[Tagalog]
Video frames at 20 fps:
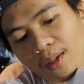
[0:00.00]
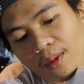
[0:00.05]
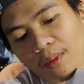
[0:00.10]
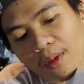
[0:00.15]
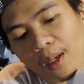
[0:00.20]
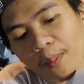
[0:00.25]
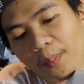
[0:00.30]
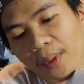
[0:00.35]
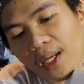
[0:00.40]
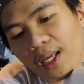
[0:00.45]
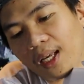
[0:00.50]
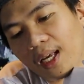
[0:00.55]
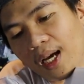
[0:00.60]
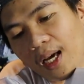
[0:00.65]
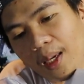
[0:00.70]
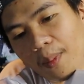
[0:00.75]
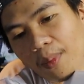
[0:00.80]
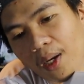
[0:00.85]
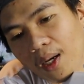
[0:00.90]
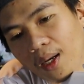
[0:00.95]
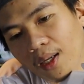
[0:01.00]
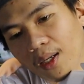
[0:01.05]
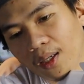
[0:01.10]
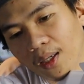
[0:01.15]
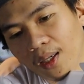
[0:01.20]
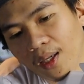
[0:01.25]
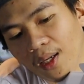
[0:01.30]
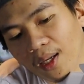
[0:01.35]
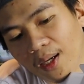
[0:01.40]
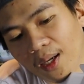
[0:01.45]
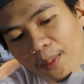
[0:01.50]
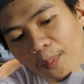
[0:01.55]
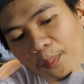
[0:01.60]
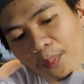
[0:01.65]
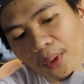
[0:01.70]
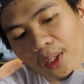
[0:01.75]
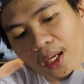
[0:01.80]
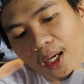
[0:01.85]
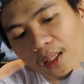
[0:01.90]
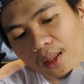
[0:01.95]
Walang pinagkaiba. Ang
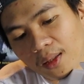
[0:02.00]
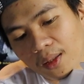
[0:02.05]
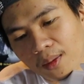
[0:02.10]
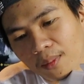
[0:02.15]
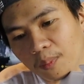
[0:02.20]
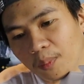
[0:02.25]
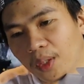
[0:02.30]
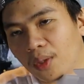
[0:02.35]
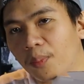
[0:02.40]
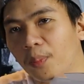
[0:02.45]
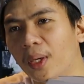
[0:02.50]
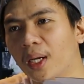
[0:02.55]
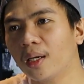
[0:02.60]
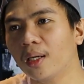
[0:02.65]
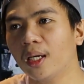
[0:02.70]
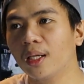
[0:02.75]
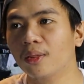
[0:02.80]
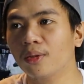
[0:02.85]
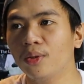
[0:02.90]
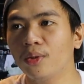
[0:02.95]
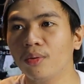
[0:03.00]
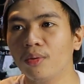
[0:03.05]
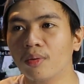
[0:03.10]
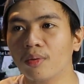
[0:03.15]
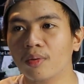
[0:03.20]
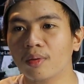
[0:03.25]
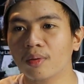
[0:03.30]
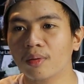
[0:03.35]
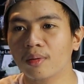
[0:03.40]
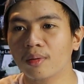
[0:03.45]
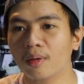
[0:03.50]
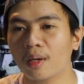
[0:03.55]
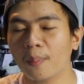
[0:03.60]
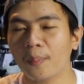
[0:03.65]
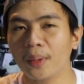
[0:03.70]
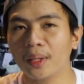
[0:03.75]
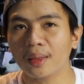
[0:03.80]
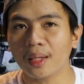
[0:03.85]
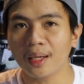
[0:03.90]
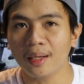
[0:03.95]
bigat. Pero parang ito yung
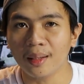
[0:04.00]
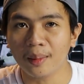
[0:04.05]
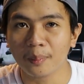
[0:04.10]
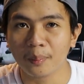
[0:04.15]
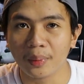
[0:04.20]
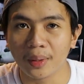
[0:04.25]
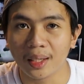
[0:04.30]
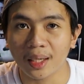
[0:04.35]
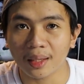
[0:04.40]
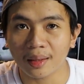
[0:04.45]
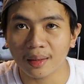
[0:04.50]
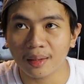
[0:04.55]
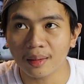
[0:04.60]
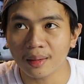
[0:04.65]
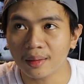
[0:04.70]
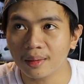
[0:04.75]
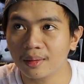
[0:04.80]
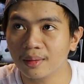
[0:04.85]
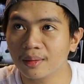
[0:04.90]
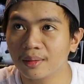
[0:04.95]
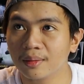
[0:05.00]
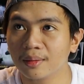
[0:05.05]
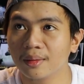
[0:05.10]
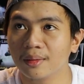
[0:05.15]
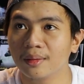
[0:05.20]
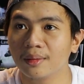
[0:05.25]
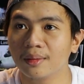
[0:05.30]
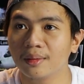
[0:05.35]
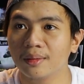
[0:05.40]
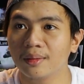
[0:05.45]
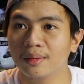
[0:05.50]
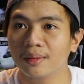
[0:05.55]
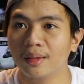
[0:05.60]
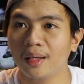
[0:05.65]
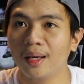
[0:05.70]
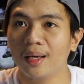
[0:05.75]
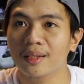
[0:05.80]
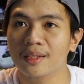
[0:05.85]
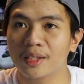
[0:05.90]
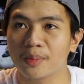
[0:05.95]
kapantay ng bigat ng
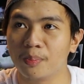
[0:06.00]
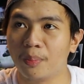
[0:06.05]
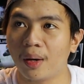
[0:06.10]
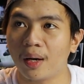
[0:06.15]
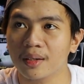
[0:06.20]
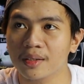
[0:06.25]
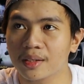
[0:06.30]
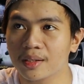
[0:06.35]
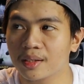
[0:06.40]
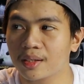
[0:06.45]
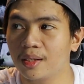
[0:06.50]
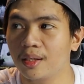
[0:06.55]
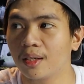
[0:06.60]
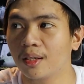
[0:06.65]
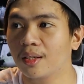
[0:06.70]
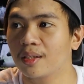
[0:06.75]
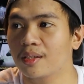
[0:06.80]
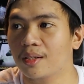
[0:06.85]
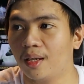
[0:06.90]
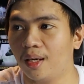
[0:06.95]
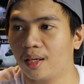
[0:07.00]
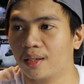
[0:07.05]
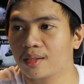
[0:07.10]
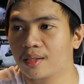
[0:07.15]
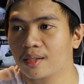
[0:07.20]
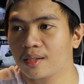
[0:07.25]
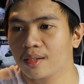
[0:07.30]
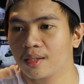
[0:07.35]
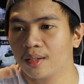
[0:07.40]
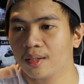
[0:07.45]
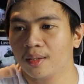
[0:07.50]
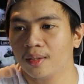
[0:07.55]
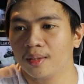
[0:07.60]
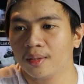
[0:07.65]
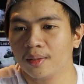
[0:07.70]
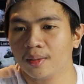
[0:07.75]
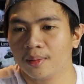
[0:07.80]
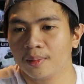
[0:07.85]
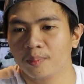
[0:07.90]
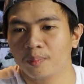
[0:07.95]
Xbox Series X.
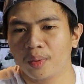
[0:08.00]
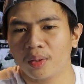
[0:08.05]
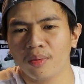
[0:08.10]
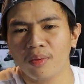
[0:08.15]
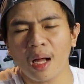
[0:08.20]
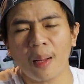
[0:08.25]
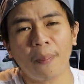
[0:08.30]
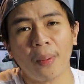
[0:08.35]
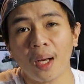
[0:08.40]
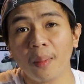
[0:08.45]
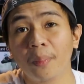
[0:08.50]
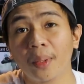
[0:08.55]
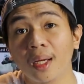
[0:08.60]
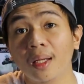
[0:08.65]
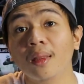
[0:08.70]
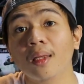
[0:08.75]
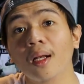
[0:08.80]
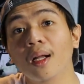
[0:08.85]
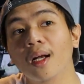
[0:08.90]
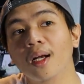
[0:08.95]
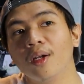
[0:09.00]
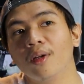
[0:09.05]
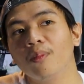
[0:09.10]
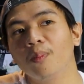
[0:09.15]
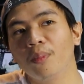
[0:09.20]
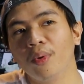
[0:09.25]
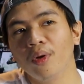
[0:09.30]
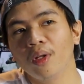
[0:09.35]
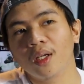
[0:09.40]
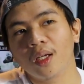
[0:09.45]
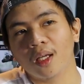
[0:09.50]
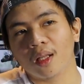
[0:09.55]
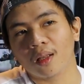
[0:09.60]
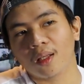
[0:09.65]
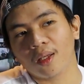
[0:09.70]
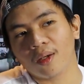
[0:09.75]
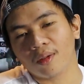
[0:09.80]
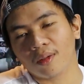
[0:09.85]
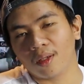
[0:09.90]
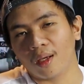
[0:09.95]
Pero napakabigat talaga ng bulinggit
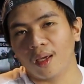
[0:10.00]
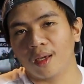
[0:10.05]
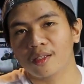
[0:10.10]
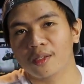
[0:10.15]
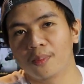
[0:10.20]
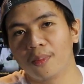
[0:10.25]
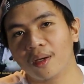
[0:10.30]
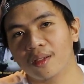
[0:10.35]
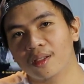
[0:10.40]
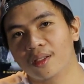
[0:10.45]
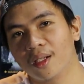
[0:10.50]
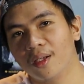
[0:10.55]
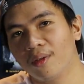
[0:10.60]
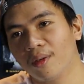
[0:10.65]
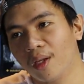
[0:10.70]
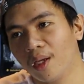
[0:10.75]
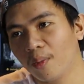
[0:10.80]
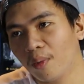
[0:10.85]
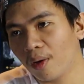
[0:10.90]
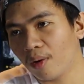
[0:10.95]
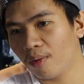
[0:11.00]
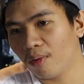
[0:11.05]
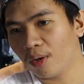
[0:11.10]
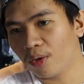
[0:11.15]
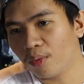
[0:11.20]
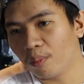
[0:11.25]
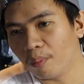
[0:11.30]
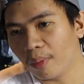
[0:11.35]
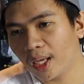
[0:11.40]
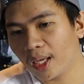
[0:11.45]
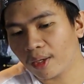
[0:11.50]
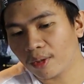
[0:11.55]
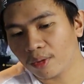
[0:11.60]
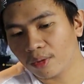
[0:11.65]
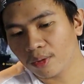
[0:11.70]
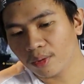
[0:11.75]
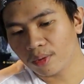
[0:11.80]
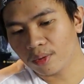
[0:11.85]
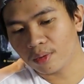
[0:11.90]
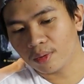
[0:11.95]
na yun. Xbox na yun. Ewan ko anong meron
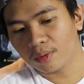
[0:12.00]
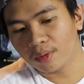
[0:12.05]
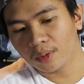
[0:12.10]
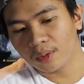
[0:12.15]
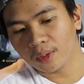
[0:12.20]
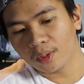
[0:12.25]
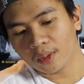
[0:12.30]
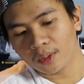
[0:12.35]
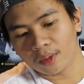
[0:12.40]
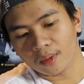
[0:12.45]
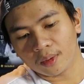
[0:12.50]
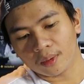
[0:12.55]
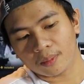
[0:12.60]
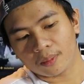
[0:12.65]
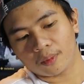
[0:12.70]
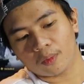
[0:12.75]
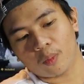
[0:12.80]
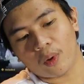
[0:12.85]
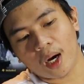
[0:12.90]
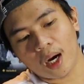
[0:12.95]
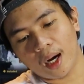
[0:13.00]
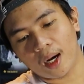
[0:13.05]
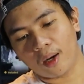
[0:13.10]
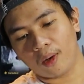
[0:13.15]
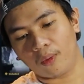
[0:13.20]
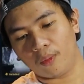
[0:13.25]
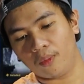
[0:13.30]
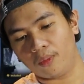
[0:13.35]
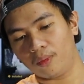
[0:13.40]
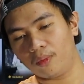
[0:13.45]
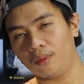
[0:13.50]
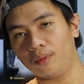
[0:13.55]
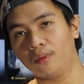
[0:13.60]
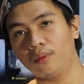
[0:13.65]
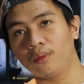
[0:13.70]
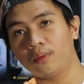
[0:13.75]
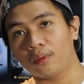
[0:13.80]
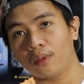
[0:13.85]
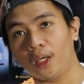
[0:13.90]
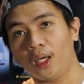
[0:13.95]
doon. Wow.
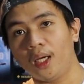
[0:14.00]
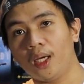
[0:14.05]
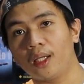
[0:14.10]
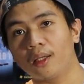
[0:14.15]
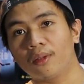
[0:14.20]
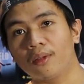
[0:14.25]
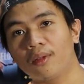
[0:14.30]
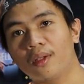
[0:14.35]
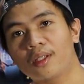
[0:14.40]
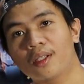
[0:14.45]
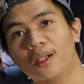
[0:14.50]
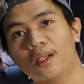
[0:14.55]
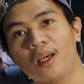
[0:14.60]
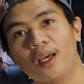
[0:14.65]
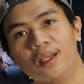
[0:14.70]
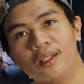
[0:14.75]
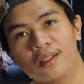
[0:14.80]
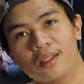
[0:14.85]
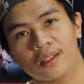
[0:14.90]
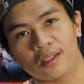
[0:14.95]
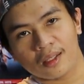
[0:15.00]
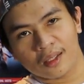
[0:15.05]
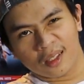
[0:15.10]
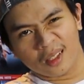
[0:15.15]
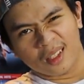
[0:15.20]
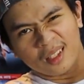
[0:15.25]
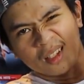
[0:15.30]
Eto na siya guys.